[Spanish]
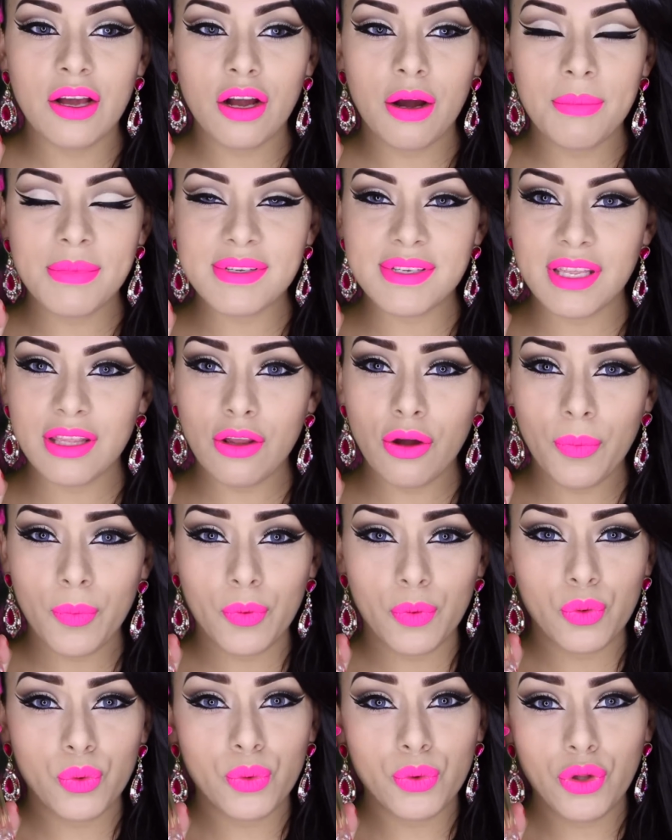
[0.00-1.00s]
Comenzando
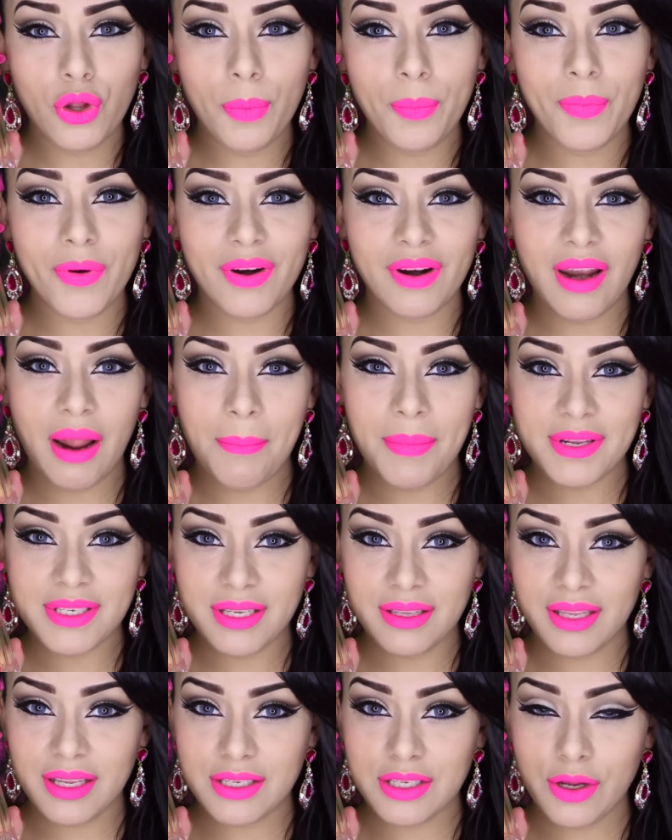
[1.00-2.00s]
uno por la
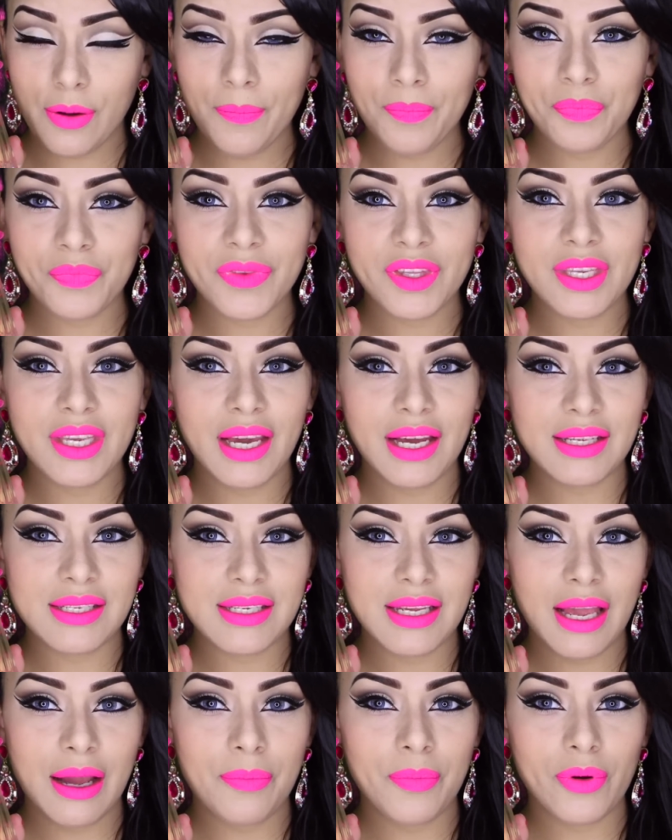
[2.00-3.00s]
presentación, ya
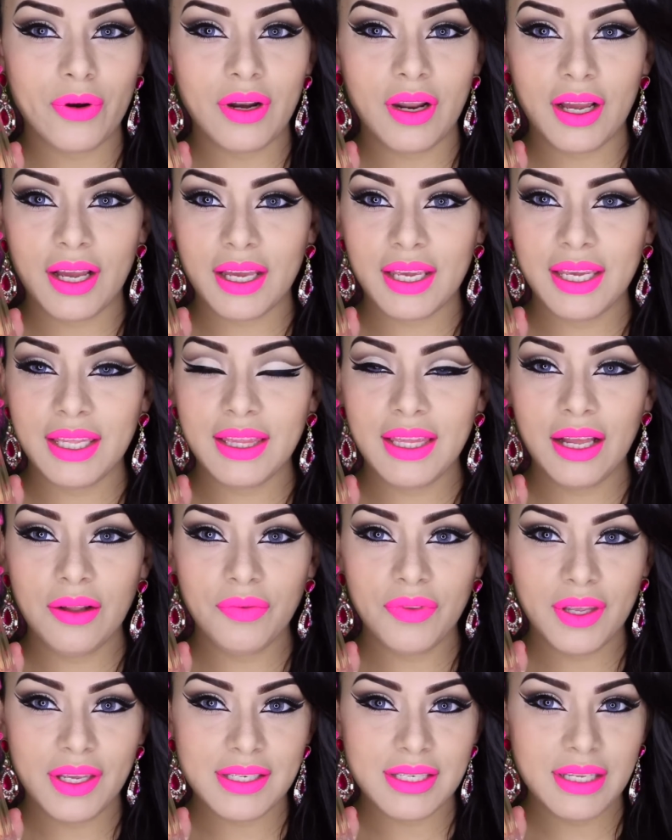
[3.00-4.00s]
sea por la cajita.
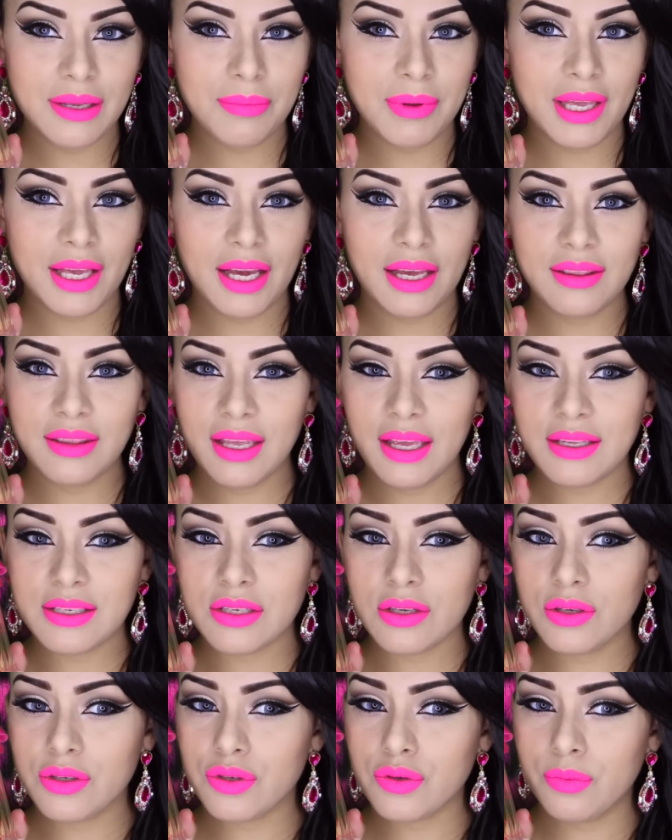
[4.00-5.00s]
Este me encanta,
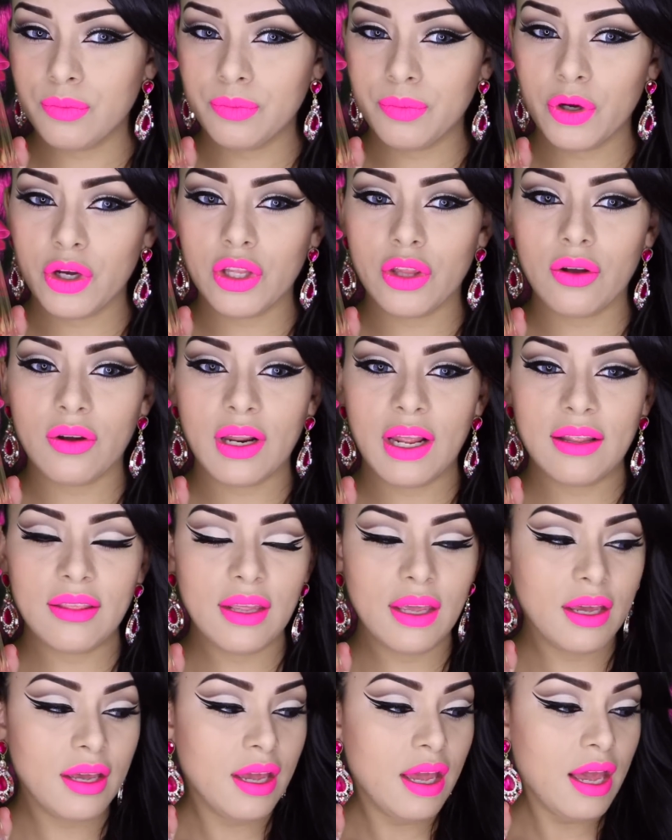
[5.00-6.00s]
es, un poquito
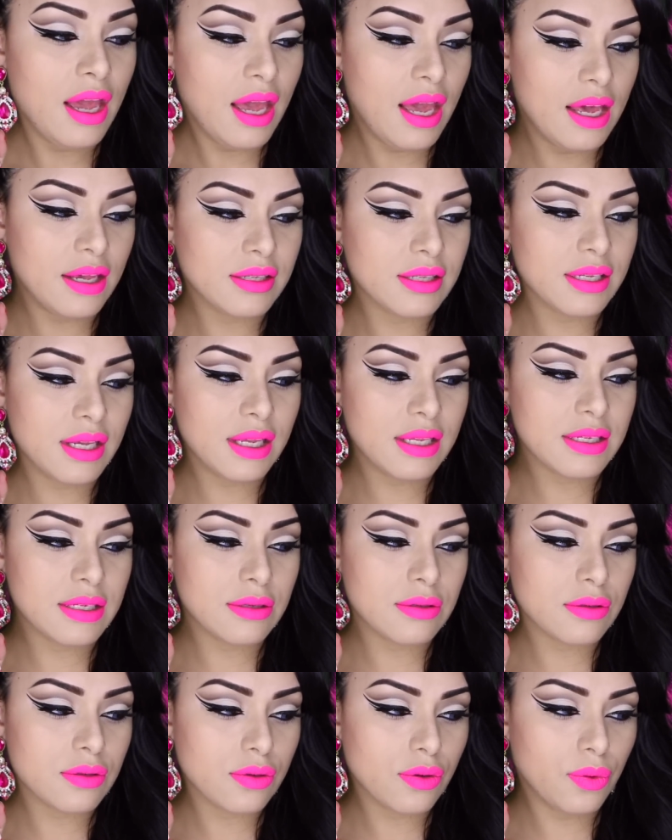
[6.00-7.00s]
grande. Este
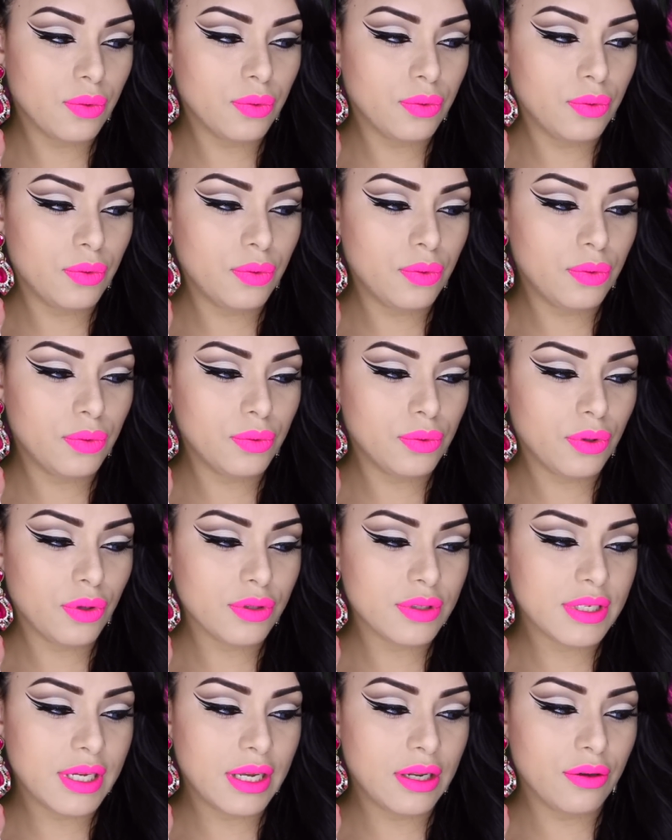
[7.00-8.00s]
es
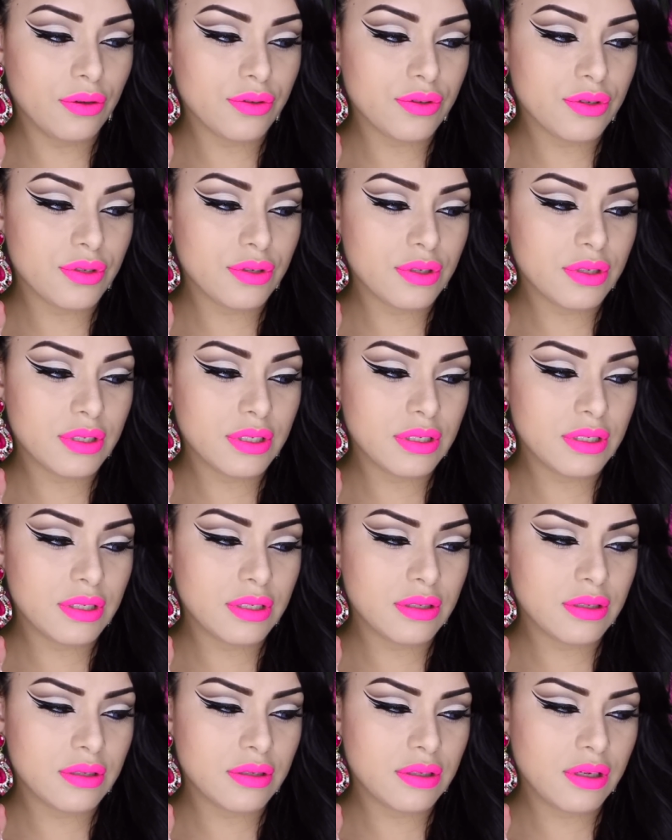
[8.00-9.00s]
uno de los
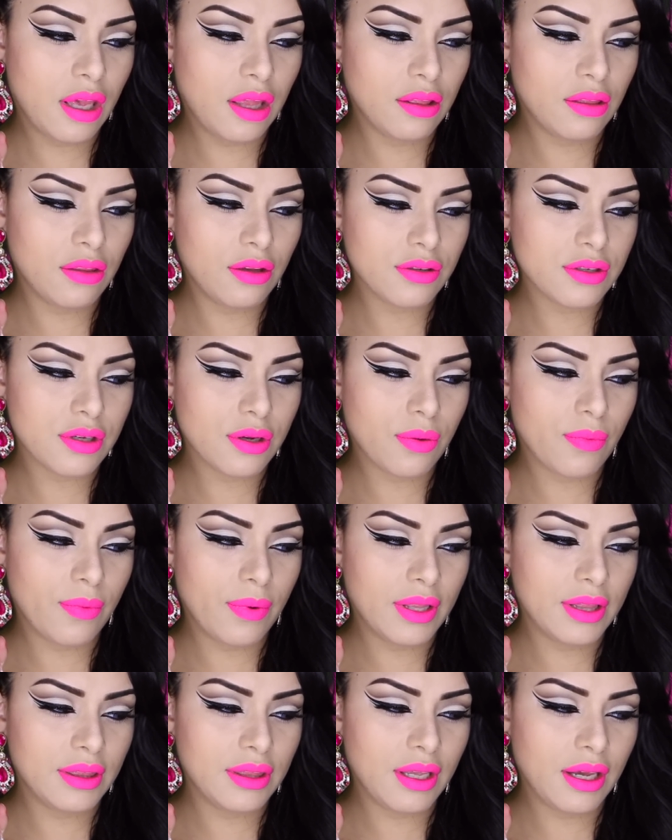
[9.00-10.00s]

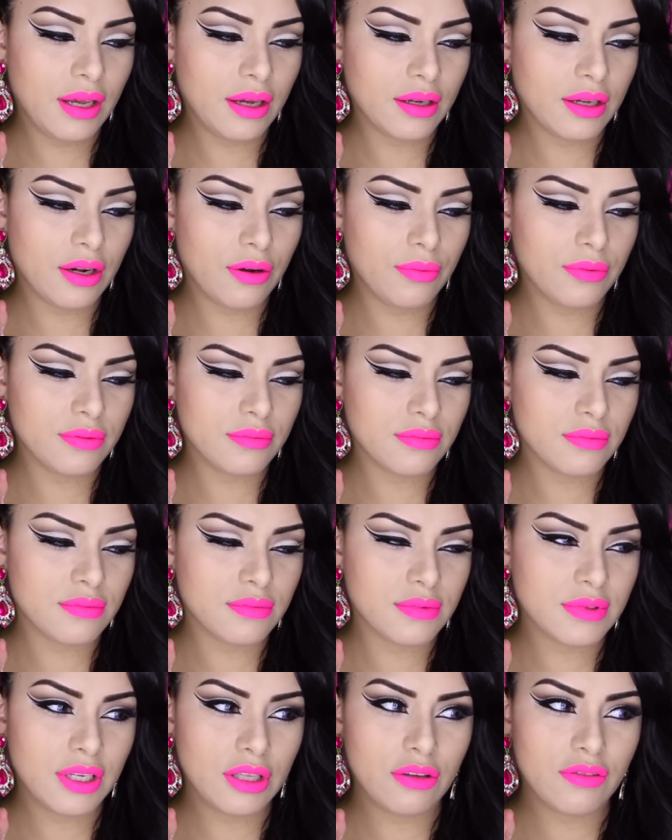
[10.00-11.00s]
150, creo,
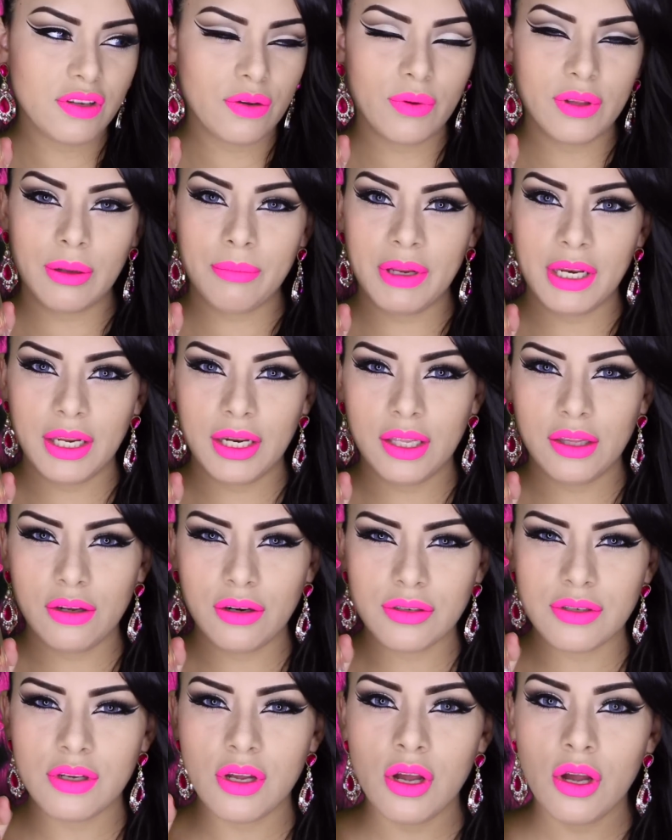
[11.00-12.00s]
150
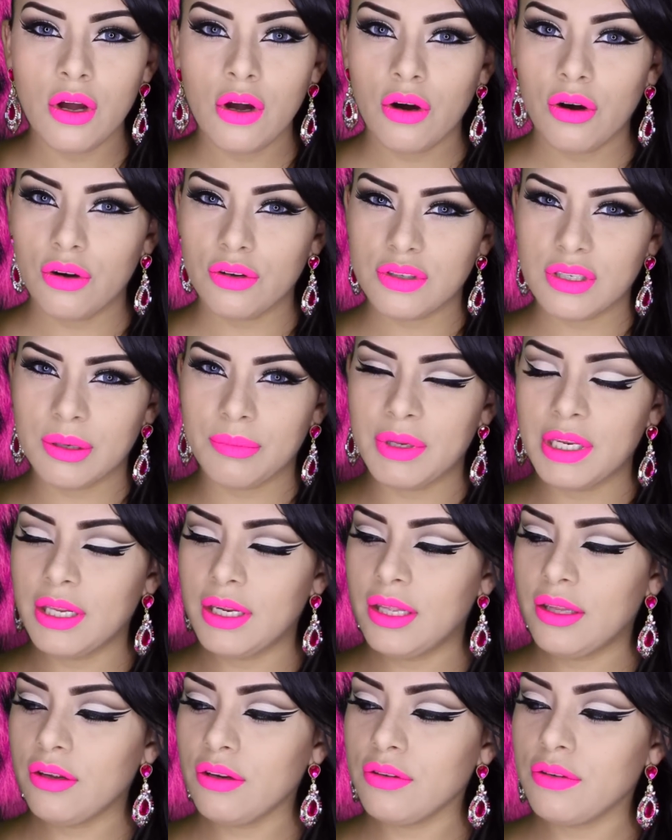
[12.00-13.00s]
mililitros o 100
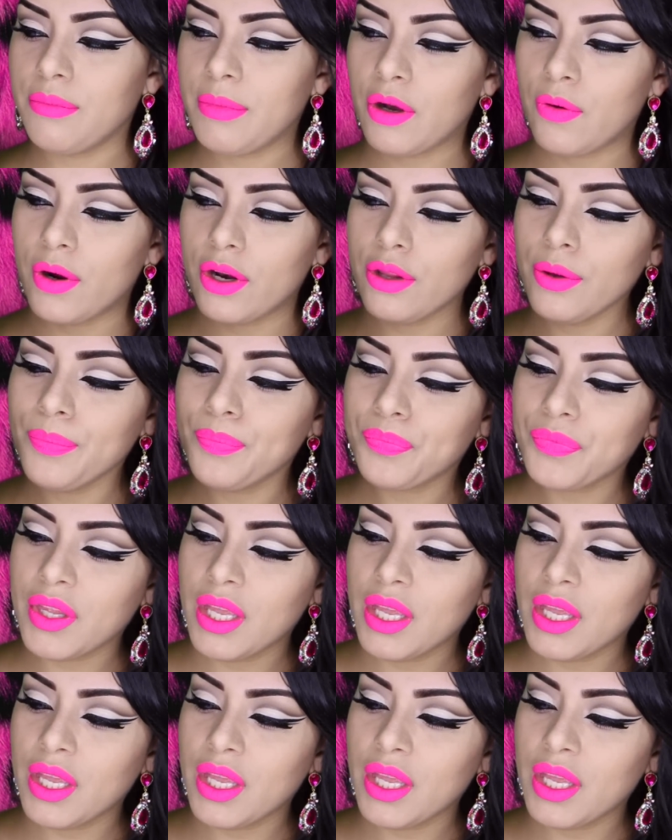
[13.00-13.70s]
mililitros, no me acuerdo.